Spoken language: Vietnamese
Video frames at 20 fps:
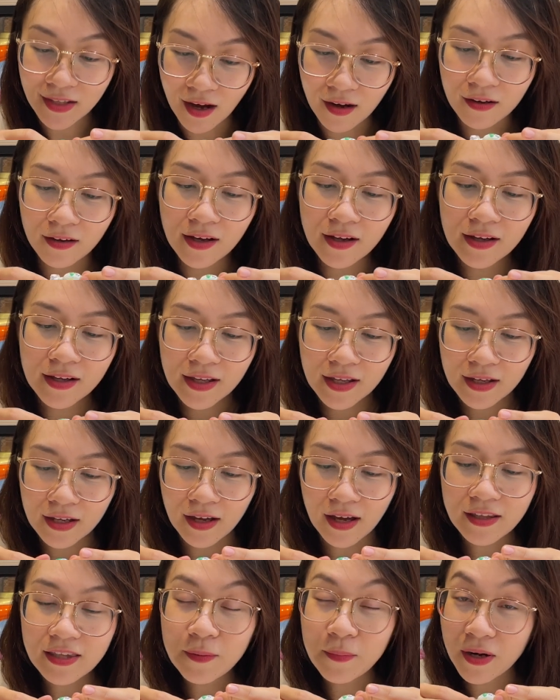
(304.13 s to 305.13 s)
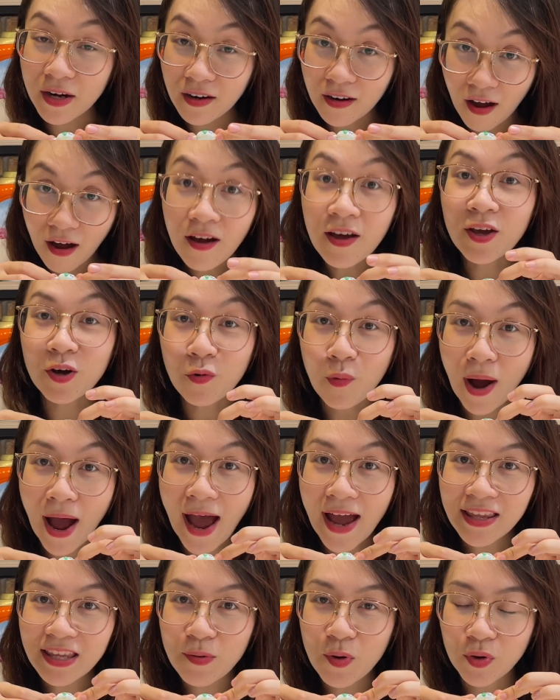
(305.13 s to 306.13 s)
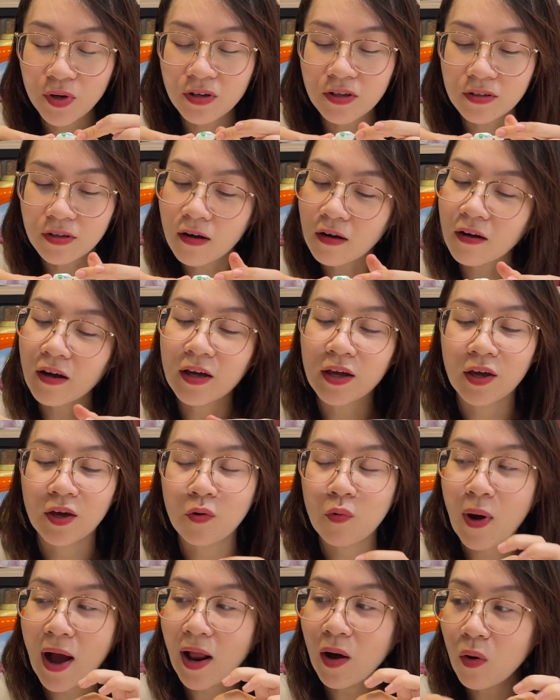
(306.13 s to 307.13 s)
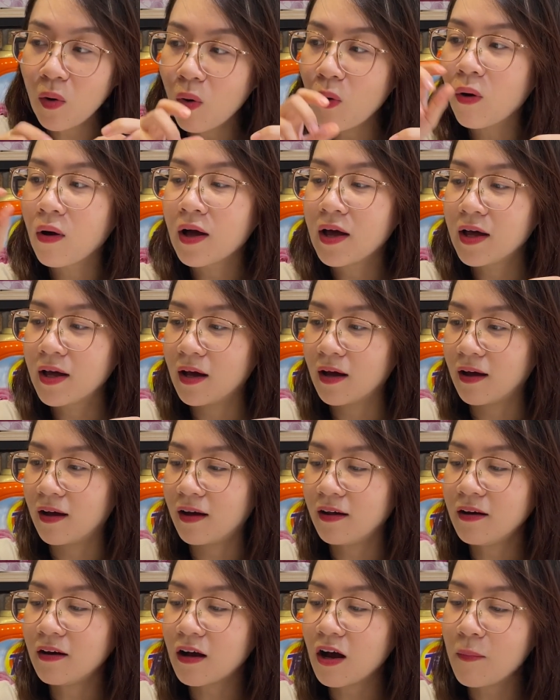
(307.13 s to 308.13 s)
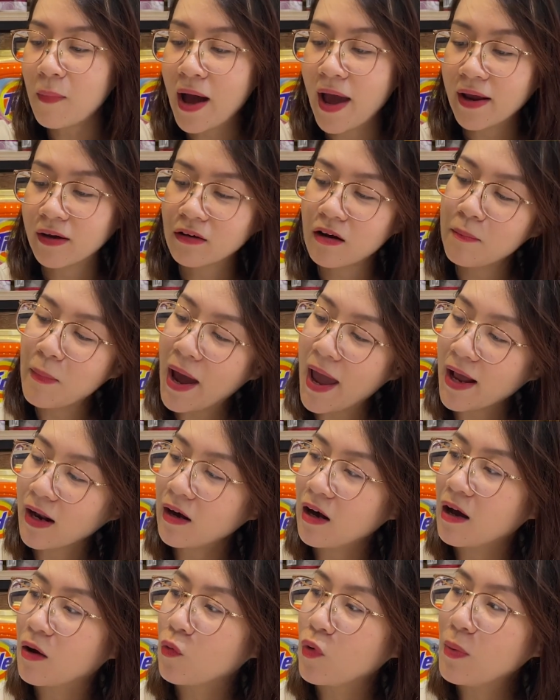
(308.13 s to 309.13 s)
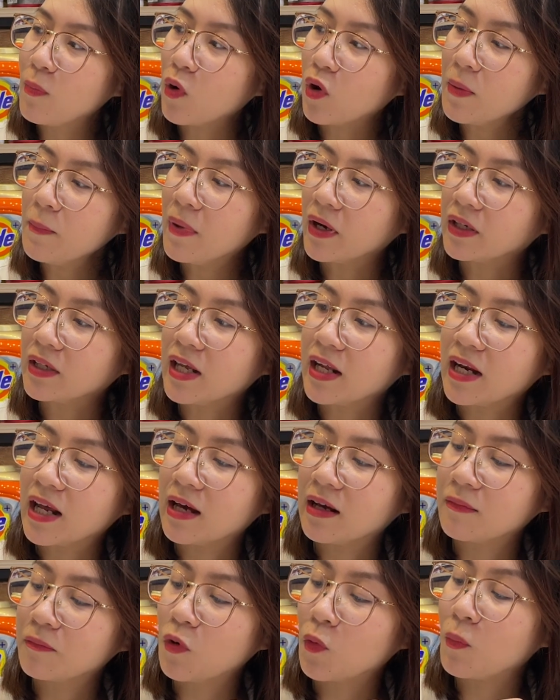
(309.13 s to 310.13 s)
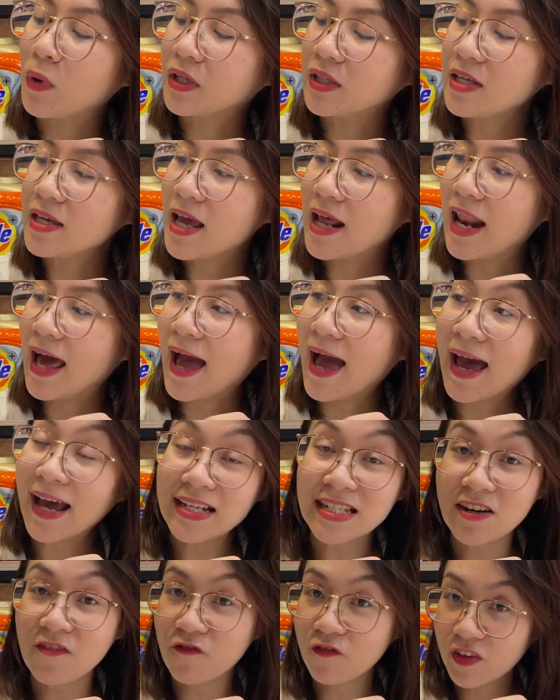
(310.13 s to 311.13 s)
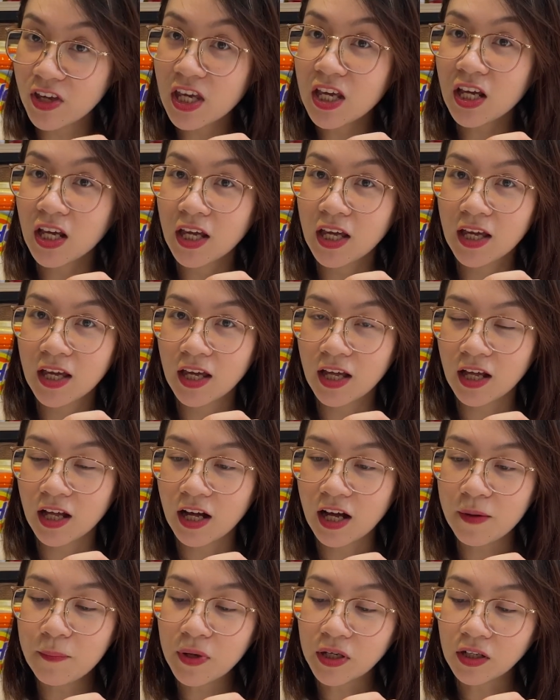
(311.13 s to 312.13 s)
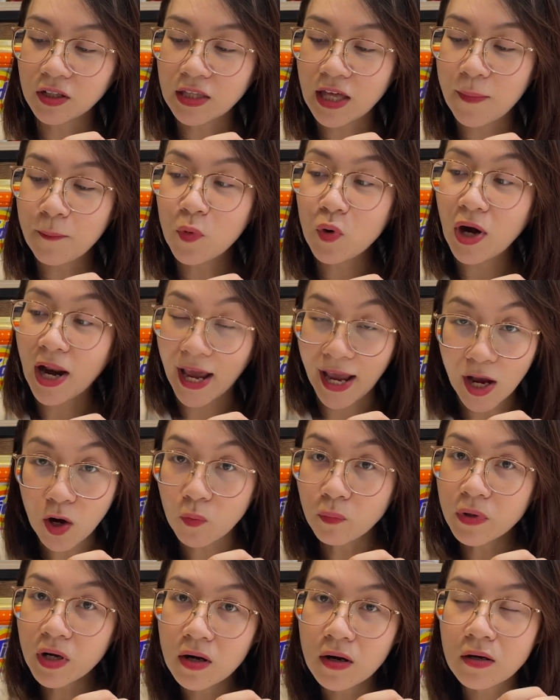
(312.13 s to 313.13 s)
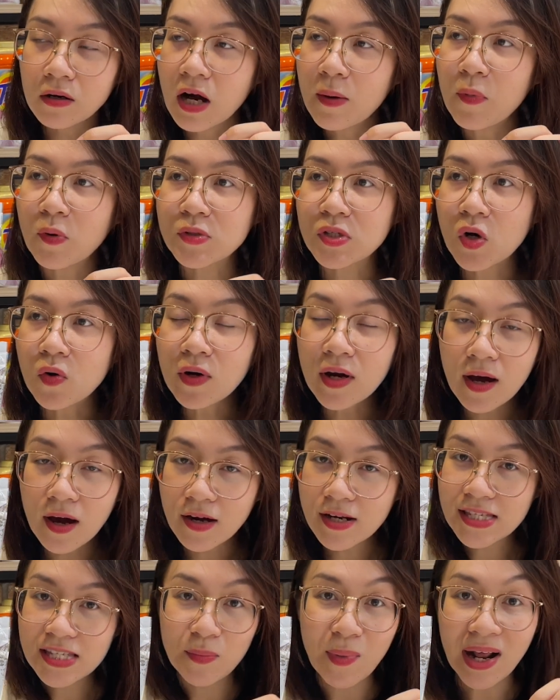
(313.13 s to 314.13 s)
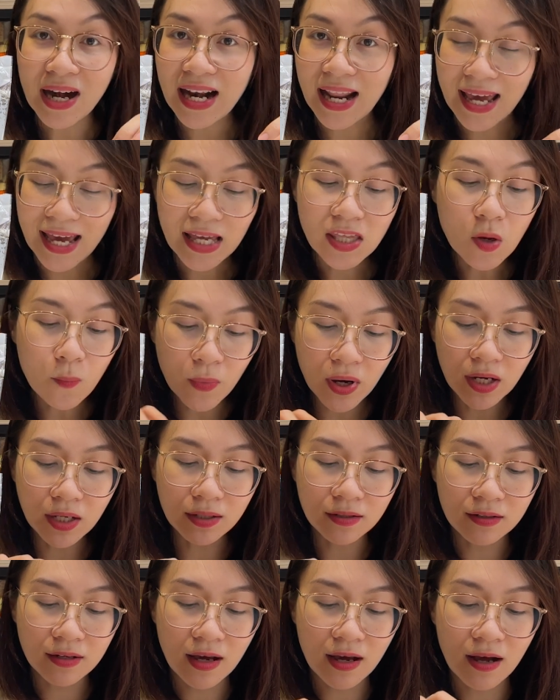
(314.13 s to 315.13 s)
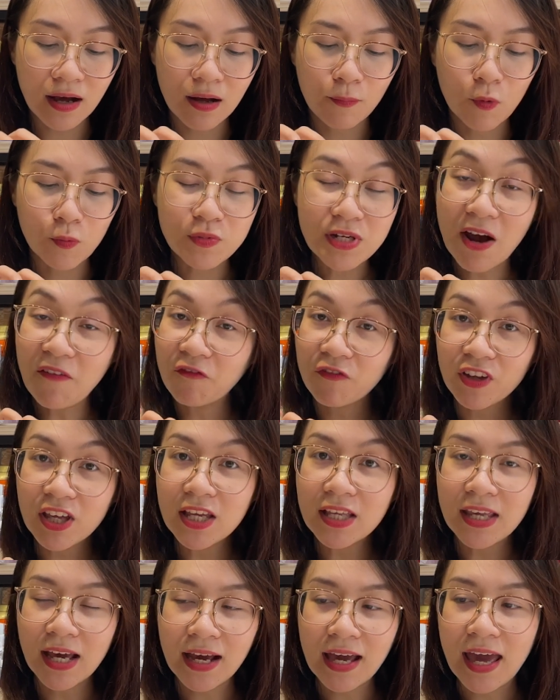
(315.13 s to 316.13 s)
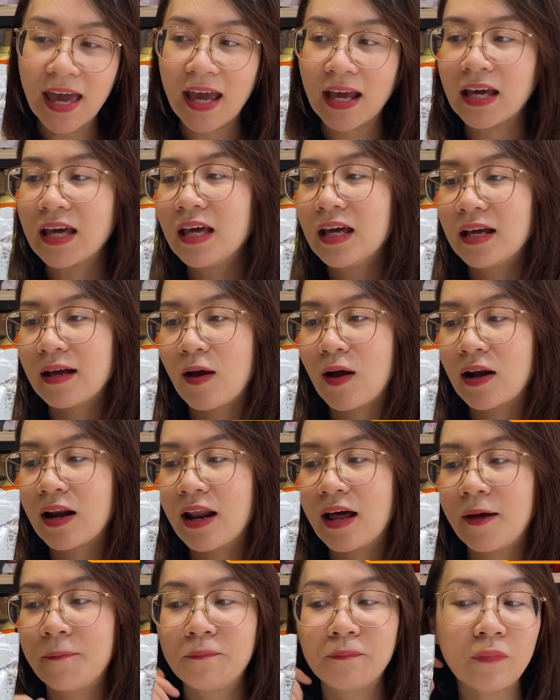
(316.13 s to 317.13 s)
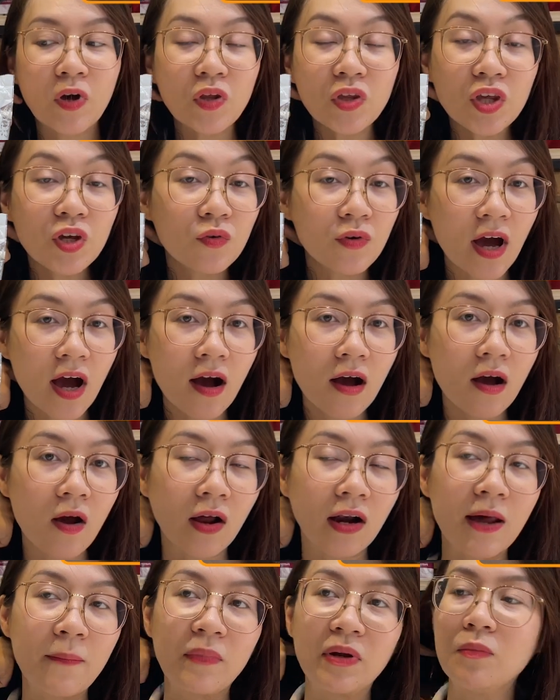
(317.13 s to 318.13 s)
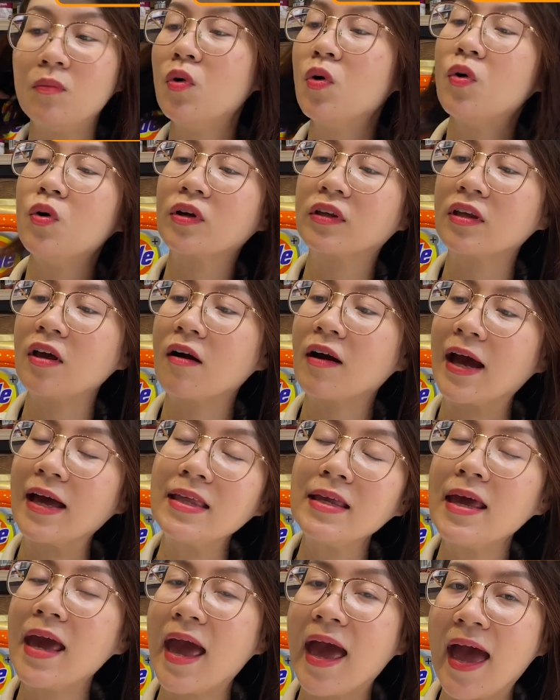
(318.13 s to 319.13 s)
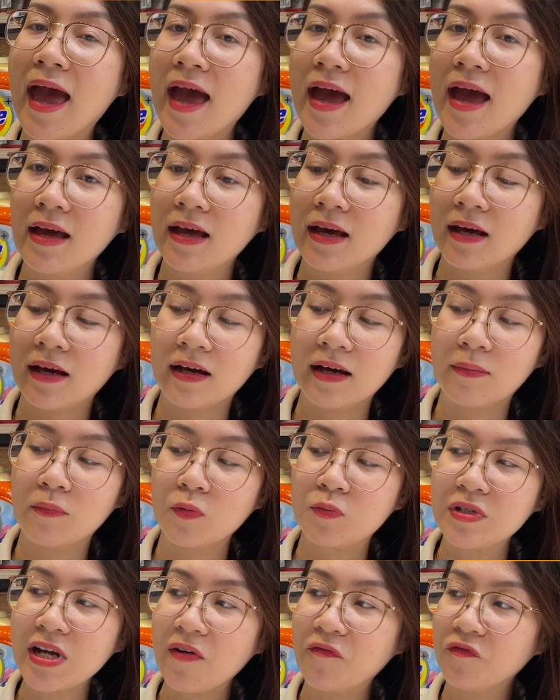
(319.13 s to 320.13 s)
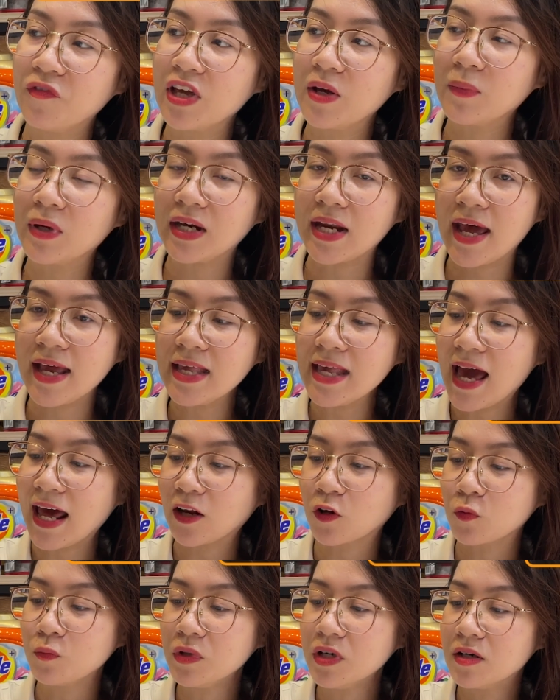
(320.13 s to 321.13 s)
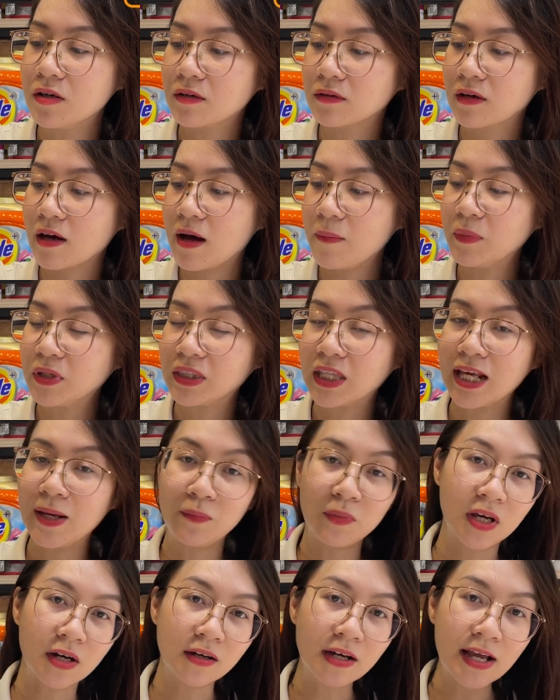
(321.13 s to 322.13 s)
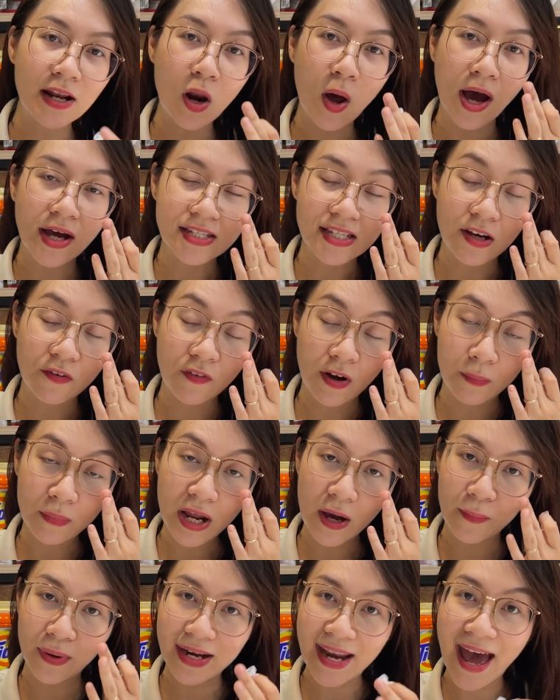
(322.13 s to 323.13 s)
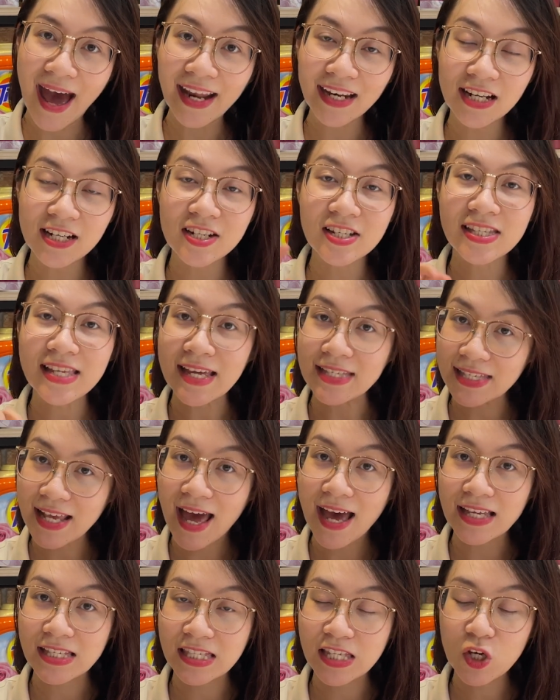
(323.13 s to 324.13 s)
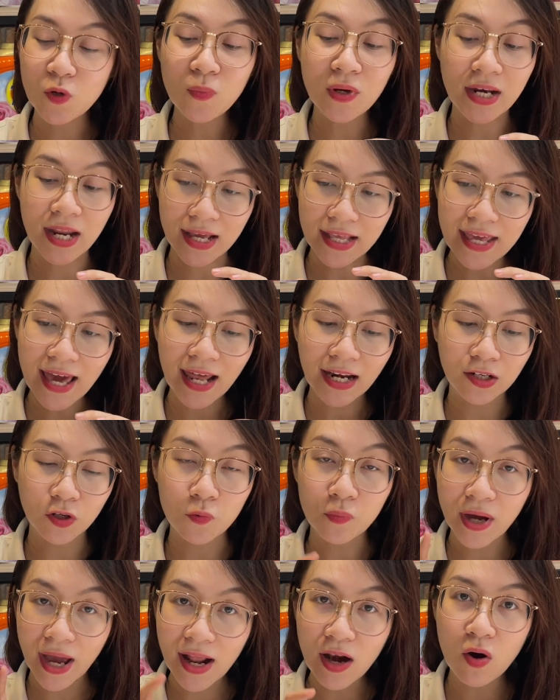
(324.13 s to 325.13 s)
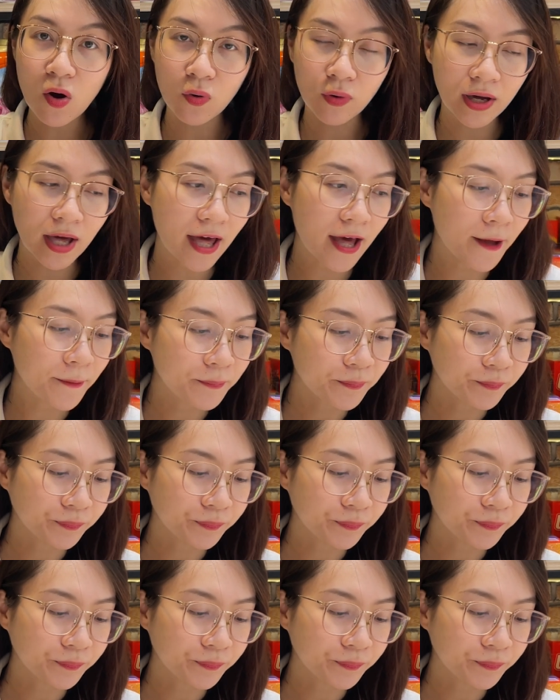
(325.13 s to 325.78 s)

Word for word: thật á à, nhưng mà nó có hiệu quả nha mọi người cực kỳ hiệu quả luôn à, nó có bán nó bán là nguyên một cái bịch vậy nè một bịch như vậy là 200 viên à, mình có thể mua lẻ cũng được có một số nơi nó sẽ bán lẻ cho mình à, 100 viên chẳng hạn hoặc là bao nhiêu đó hoặc là mình mua cho cả nhà à, 100 viên mình để dành cũng được à, mình tìm những cái loại sản phẩm nào mà đắt đó nó xa xa xíu mình để dành cũng khá là ok